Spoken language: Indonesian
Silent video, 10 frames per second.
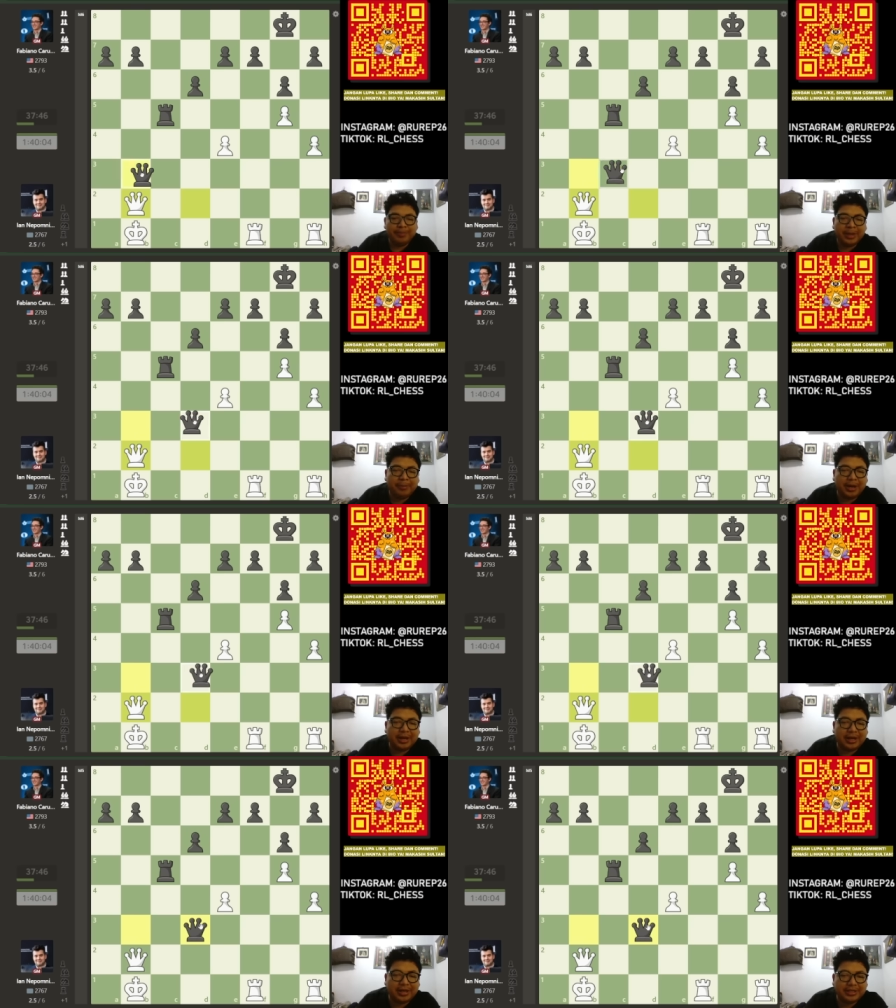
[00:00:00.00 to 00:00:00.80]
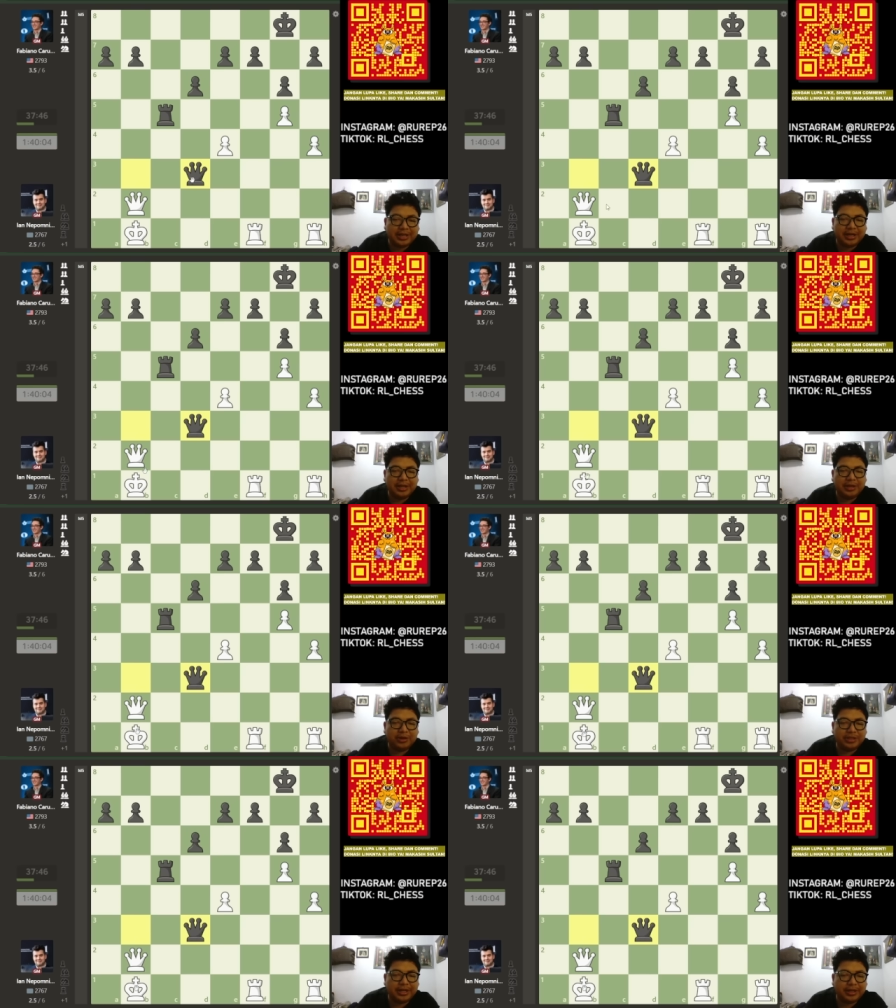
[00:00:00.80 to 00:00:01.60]
maka raja akan
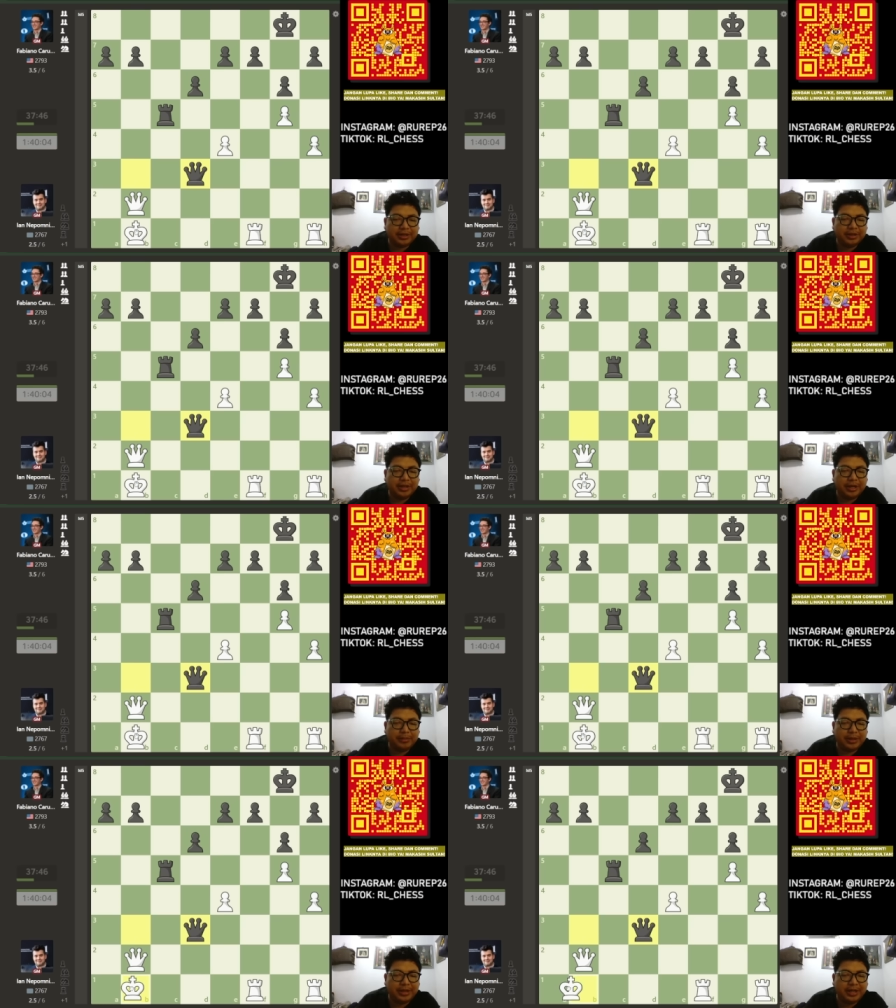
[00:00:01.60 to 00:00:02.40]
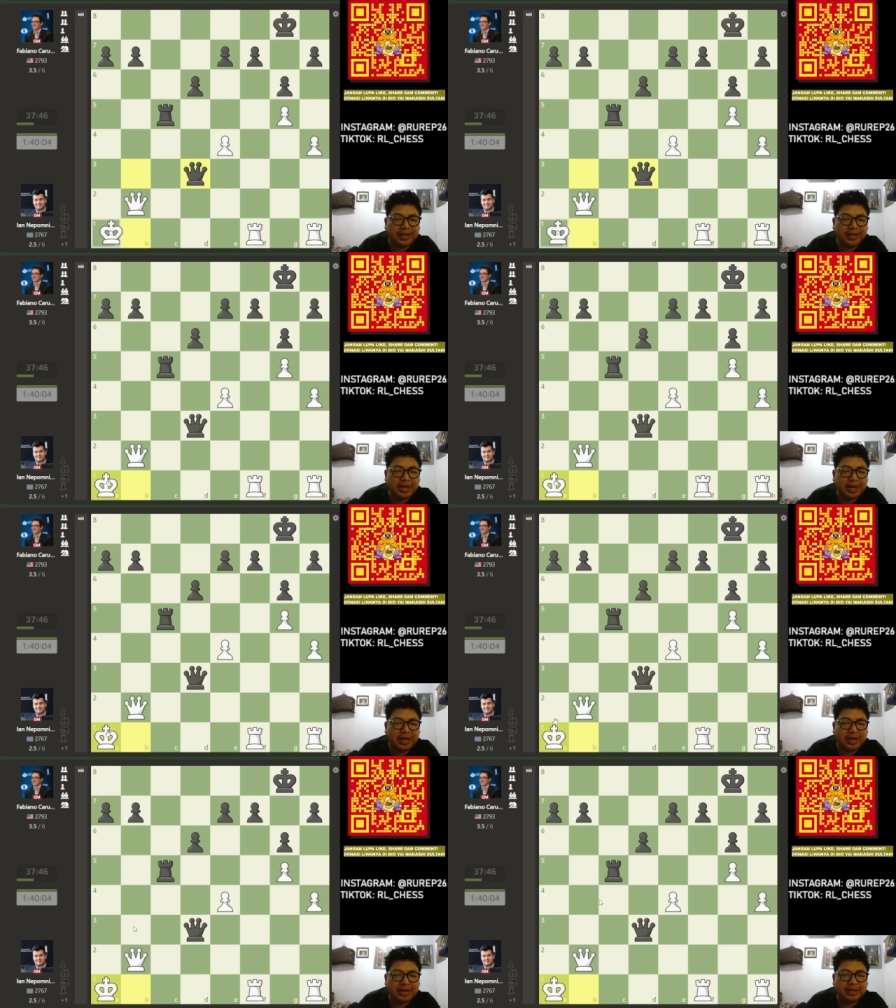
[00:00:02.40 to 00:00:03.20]
digocek. Dengan menteri D3,